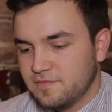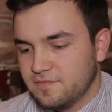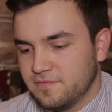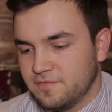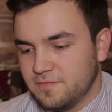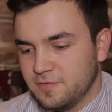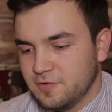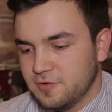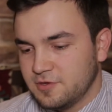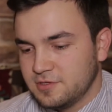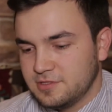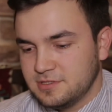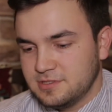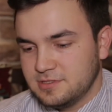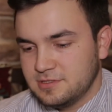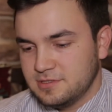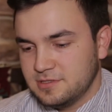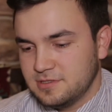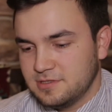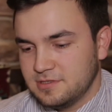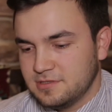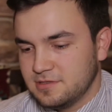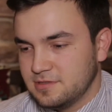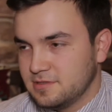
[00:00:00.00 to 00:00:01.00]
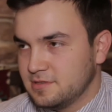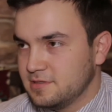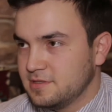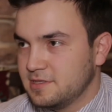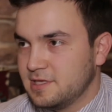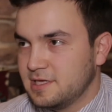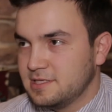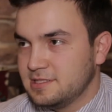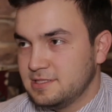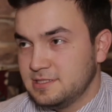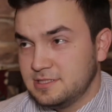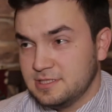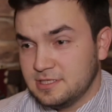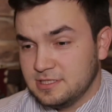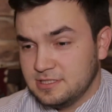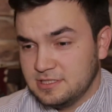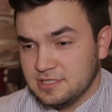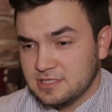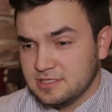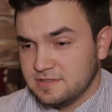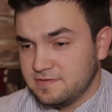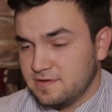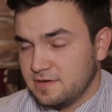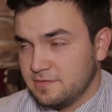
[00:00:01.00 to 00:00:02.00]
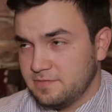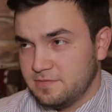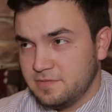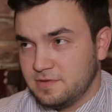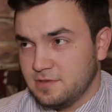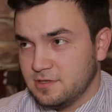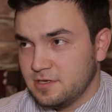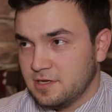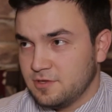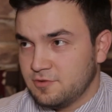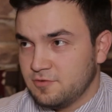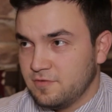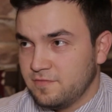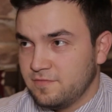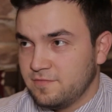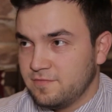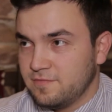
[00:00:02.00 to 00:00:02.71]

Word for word: вплоть до дезертирства был готов